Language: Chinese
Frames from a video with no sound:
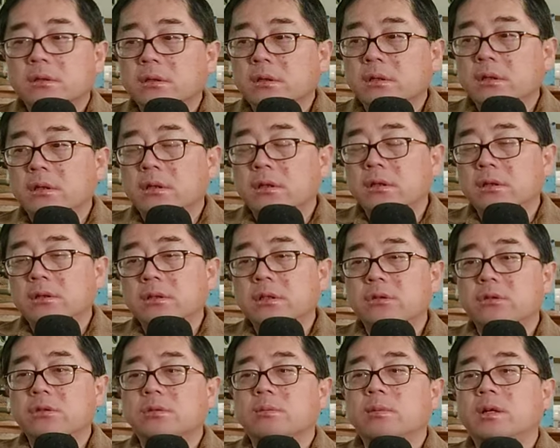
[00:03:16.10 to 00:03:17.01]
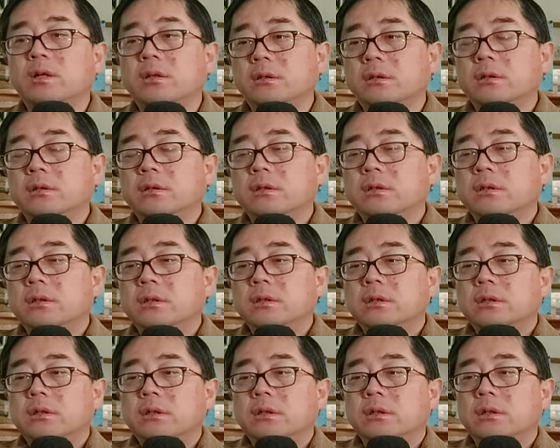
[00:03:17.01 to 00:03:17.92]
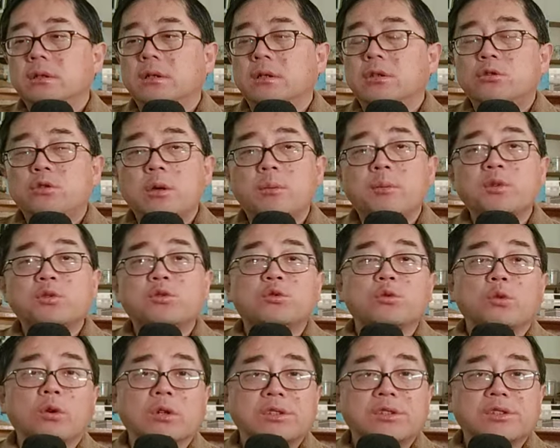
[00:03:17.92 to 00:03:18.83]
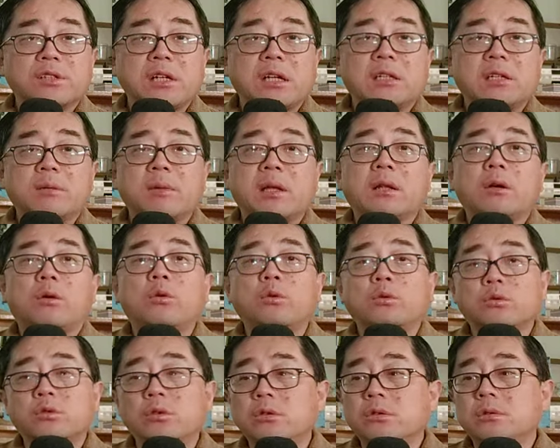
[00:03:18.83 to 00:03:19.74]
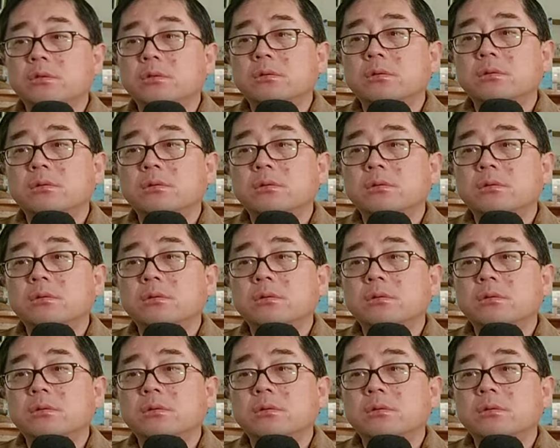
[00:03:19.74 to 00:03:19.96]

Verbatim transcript: 呃叫做什么呃全部锁死在里边了，或者说